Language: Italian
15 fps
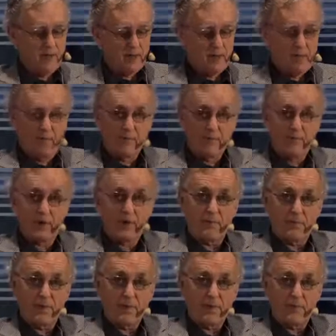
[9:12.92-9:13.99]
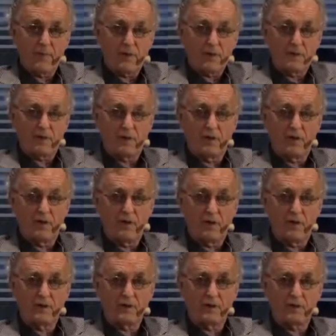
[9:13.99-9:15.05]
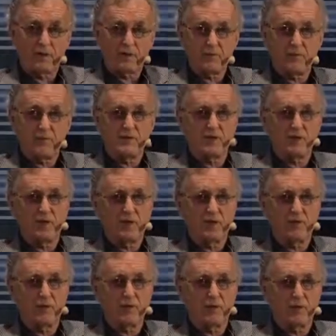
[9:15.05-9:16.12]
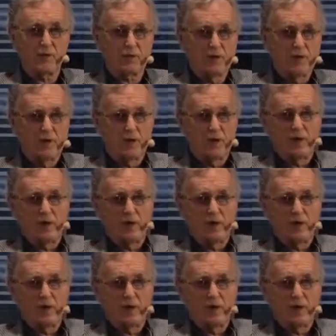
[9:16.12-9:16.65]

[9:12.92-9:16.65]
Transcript: Beh, per me personalmente questo libro